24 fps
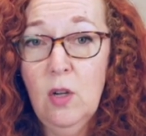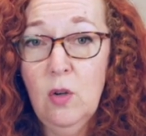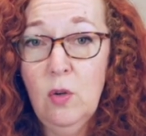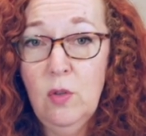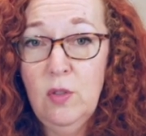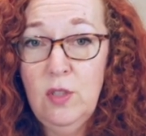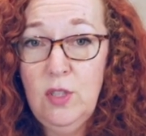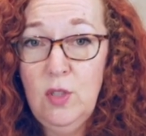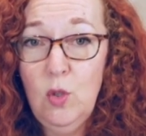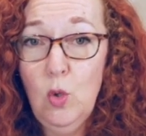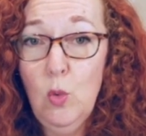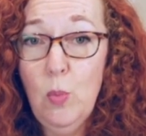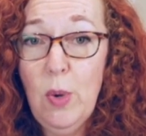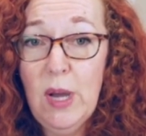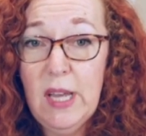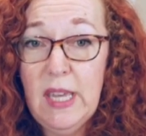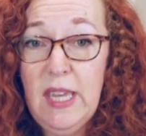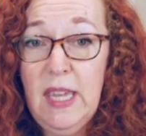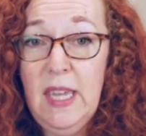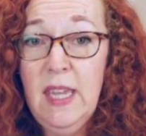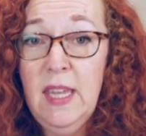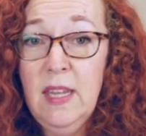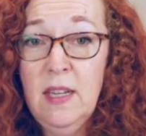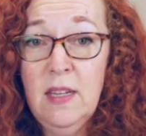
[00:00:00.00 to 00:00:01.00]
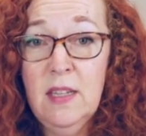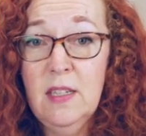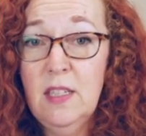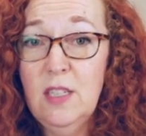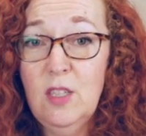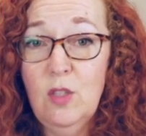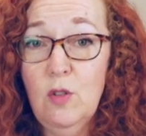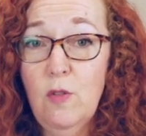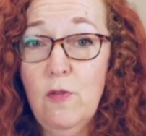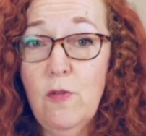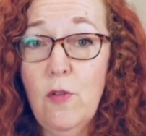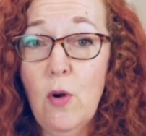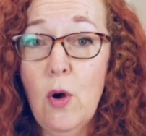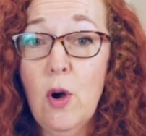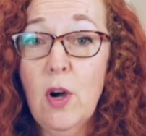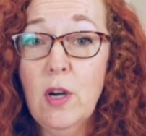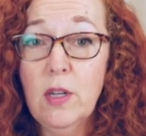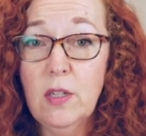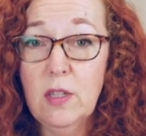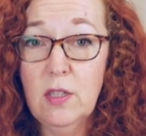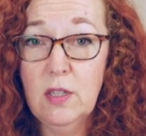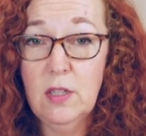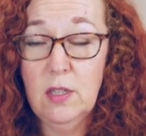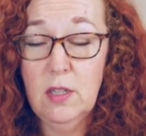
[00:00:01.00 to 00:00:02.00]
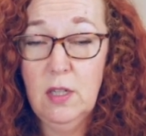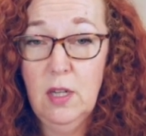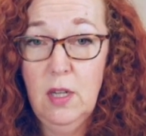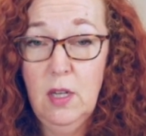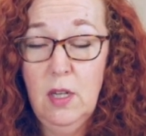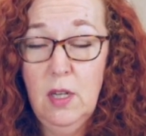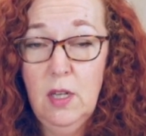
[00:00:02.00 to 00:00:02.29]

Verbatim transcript: und sie übergehen es sofort